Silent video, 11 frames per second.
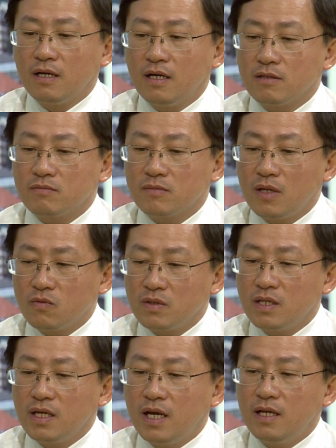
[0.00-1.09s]
ờ, đầu
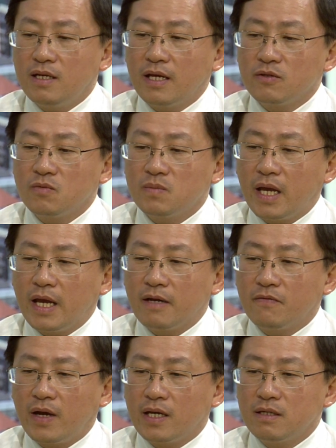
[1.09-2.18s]
tiên hết là chúng ta
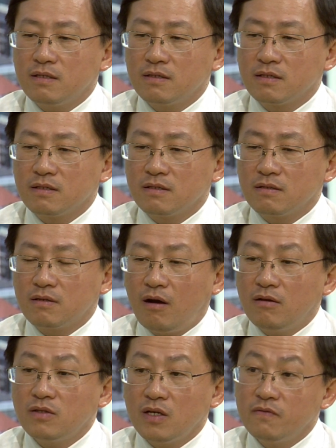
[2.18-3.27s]
phải
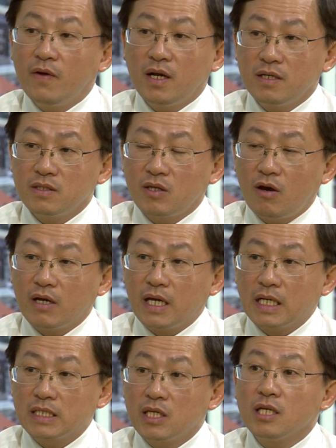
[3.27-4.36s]
có tư vấn cho
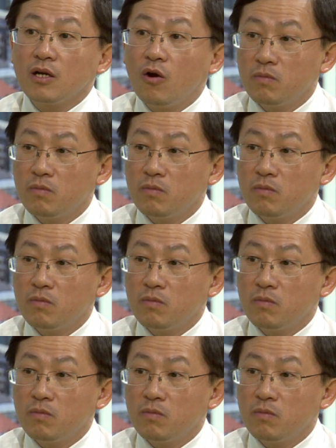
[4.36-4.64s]
tiền hôn